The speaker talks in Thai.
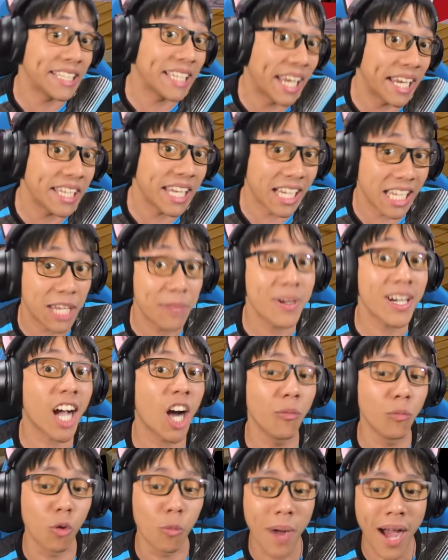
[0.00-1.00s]
ดหยิงหยิงอย่างนี้เพื่อ
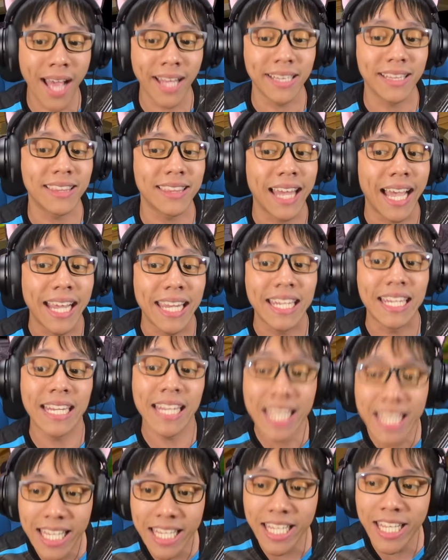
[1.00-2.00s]
เข้าหมู่บ้านตาย
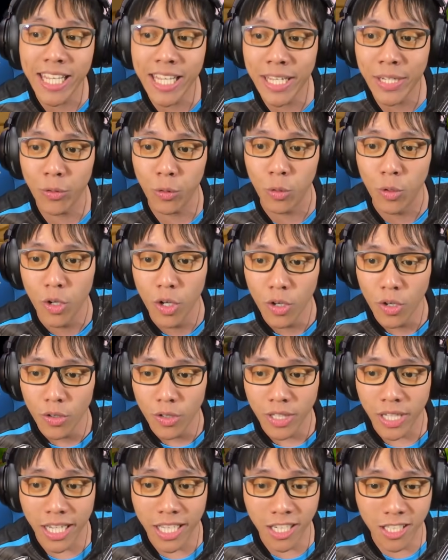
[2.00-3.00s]
เลี้ยว
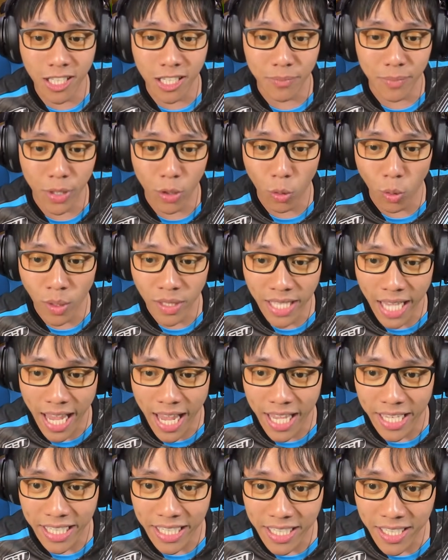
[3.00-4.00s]
อย่างนี้ถ้าเกิดมีคน
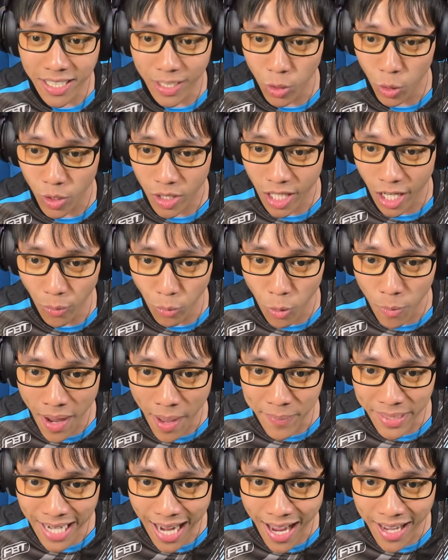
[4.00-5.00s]
แก่อย่างนี้กระโดดเข้าหมู่
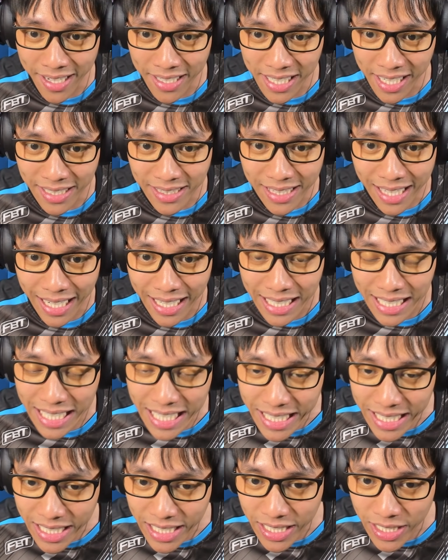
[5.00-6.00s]
บ้านไม่ได้เนี่ยตาย
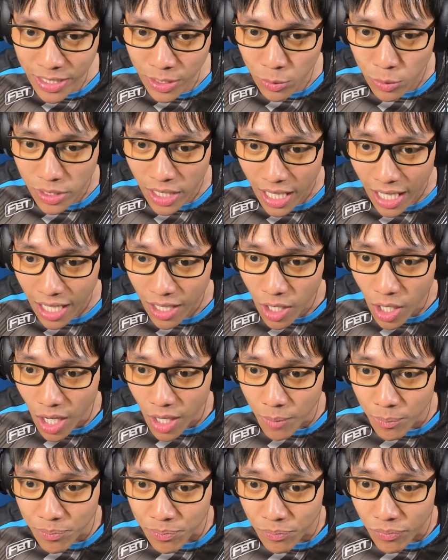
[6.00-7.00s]
เลี้ยวนะฮะ
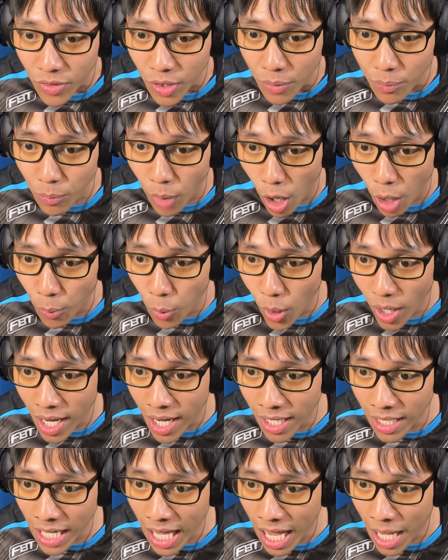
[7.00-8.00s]
บ่อบัว
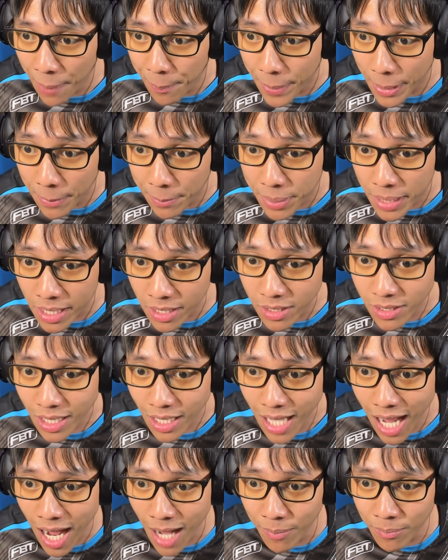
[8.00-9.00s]
ข้างล่างเป็นพิษ
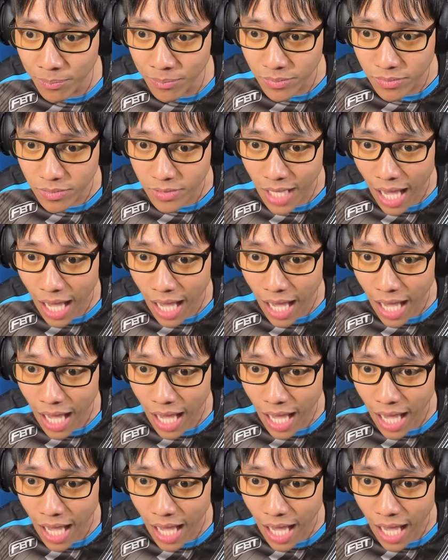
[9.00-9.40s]
ท้าม